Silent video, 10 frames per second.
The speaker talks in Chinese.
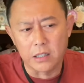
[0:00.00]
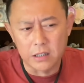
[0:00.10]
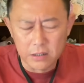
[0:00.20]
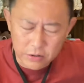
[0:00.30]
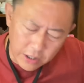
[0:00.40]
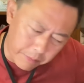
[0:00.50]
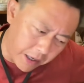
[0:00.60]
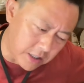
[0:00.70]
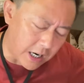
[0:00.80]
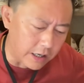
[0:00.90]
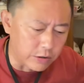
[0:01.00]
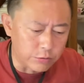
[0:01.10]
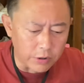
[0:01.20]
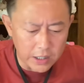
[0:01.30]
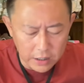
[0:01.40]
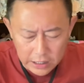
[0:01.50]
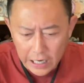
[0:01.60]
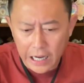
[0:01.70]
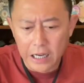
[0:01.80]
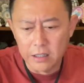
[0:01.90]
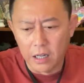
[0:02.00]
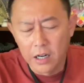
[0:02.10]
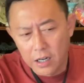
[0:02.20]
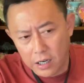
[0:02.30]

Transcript: 你这边上着学弄着孩子，